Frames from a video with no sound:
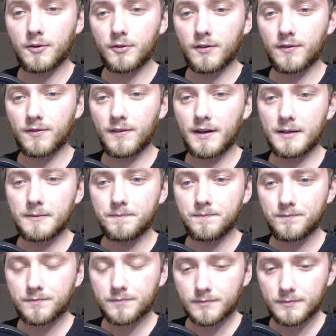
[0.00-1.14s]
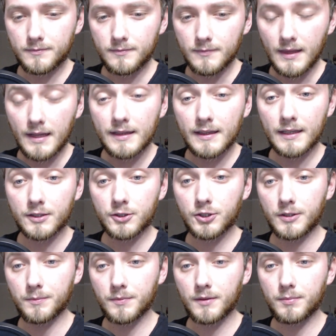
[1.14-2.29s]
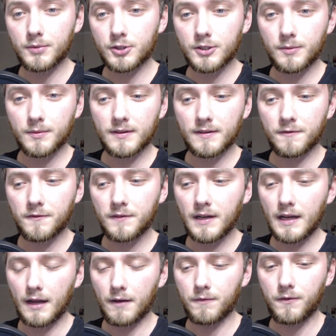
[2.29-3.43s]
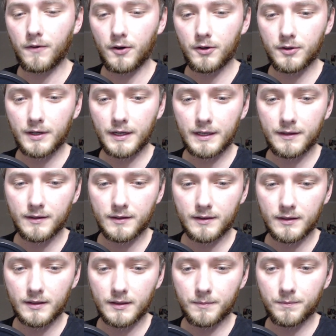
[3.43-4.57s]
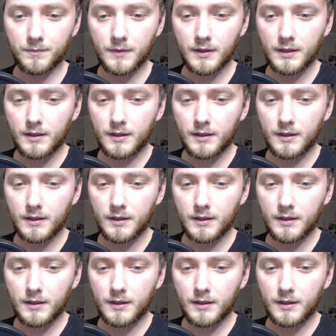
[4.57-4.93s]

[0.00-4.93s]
Und zwar das stimmt, bestimmt sind viele erfolgreiche ähm,